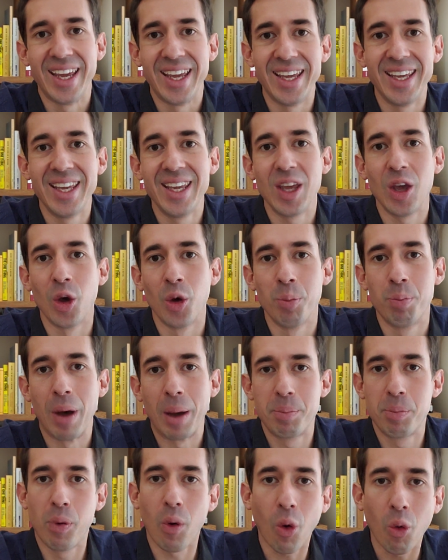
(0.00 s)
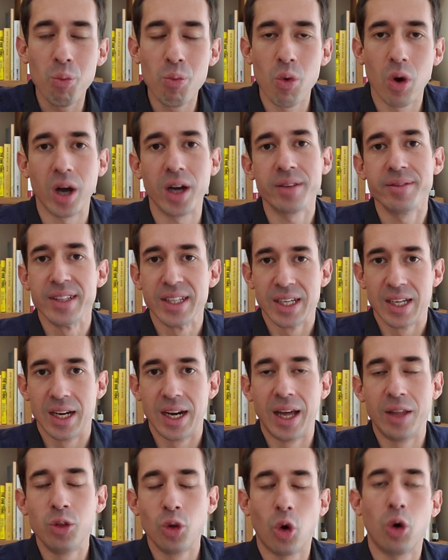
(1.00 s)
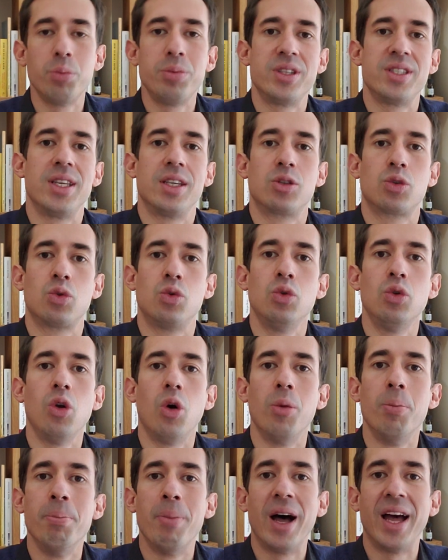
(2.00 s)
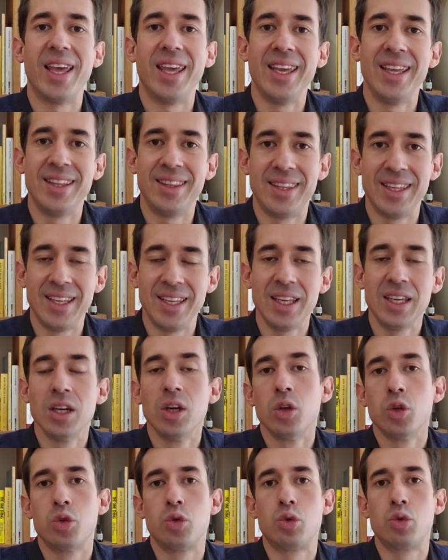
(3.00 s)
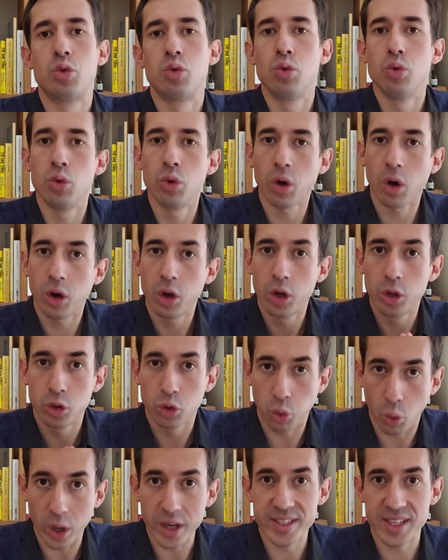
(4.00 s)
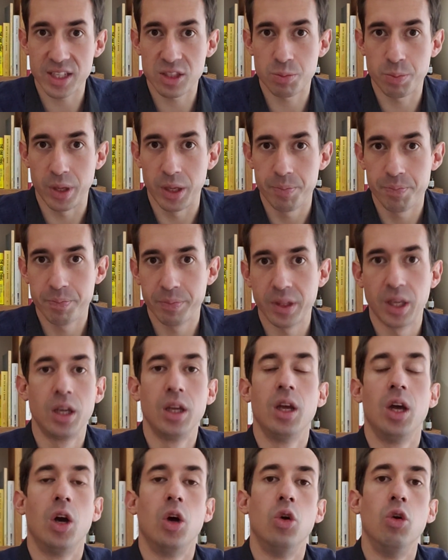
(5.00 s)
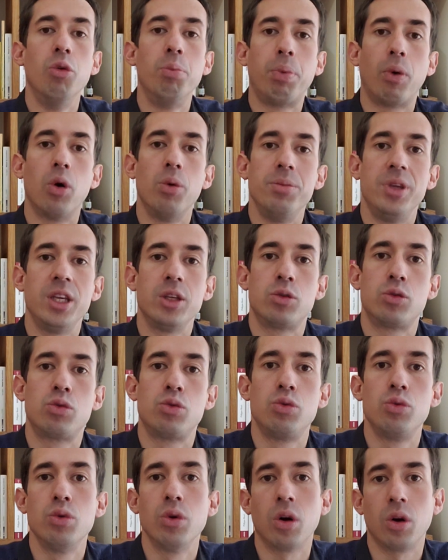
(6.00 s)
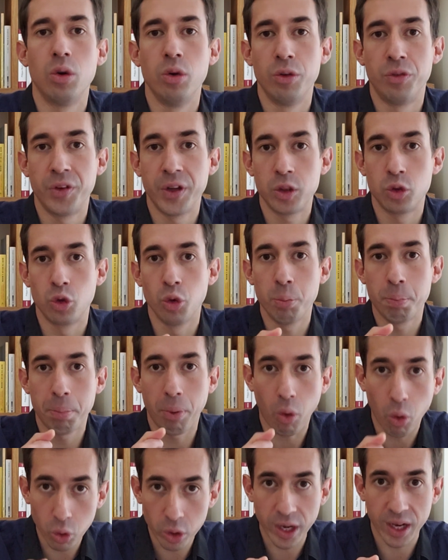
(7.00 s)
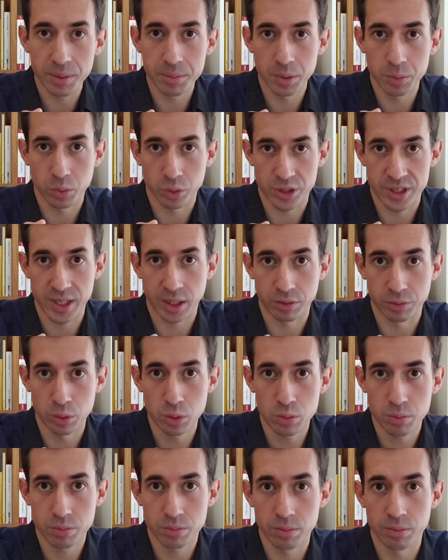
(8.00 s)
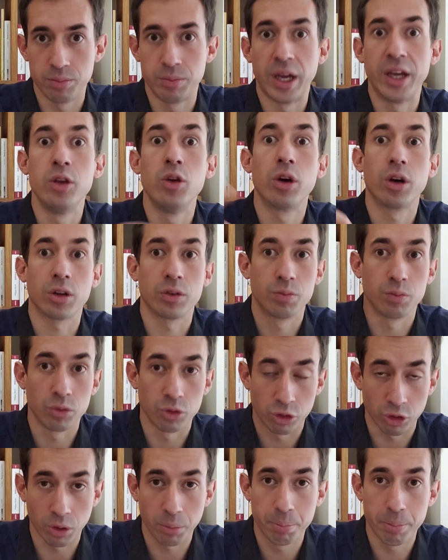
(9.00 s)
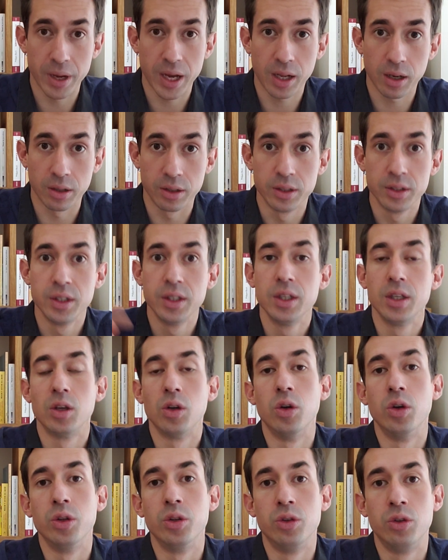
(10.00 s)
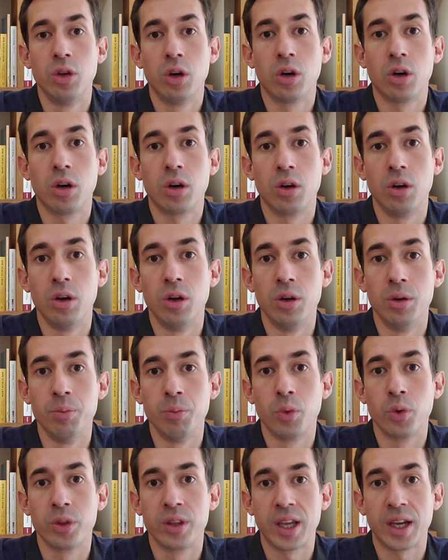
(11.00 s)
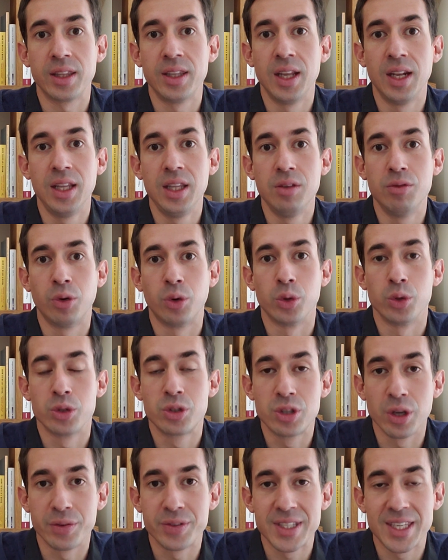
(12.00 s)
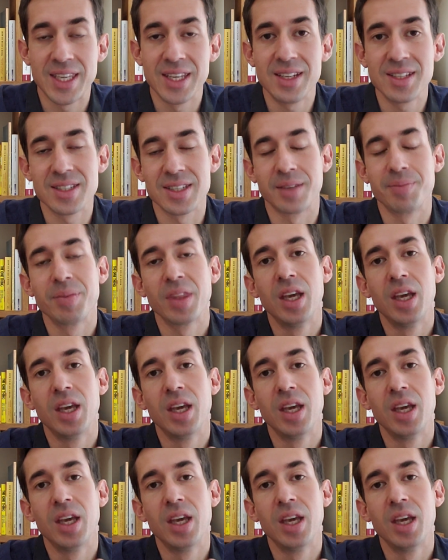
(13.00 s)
Et euh, bah, pour moi, la Neuro Business School m'a aidé sur trois aspects. Le premier sur le fait de programmer mon cerveau. D'ailleurs, j'en parle euh, dans euh, mon dernier livre Soft Skills.